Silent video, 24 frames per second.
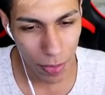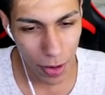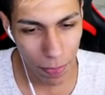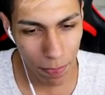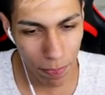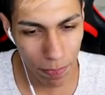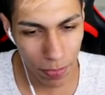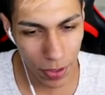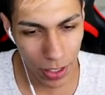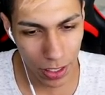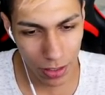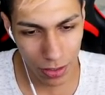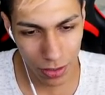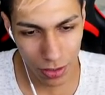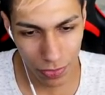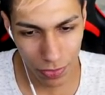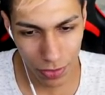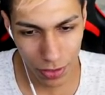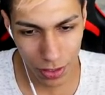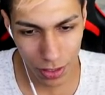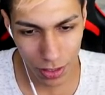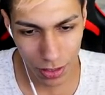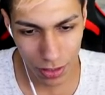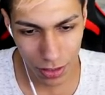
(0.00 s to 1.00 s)
uma pena se eu
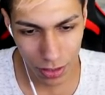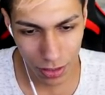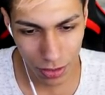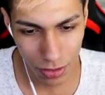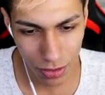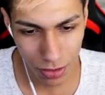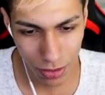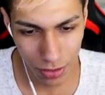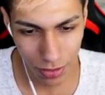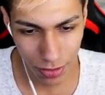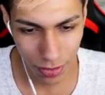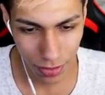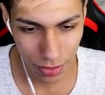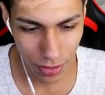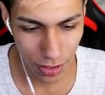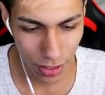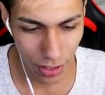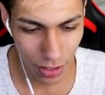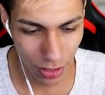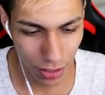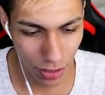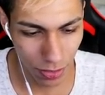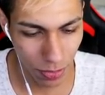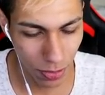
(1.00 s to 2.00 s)
fizesse isso.
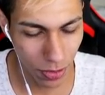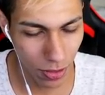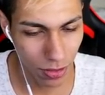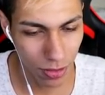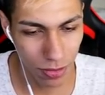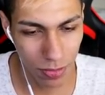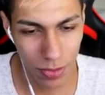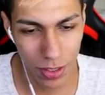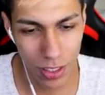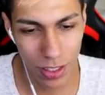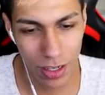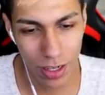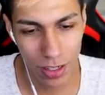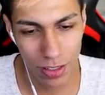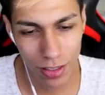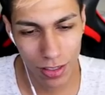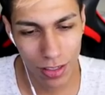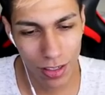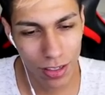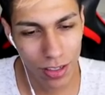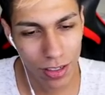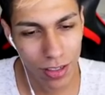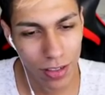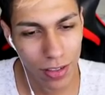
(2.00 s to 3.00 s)
Aqui, pronto, obrigado.
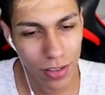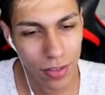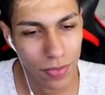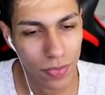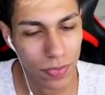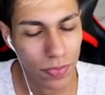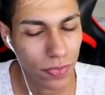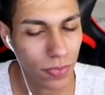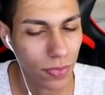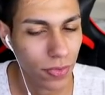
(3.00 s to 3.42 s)
E tempo que você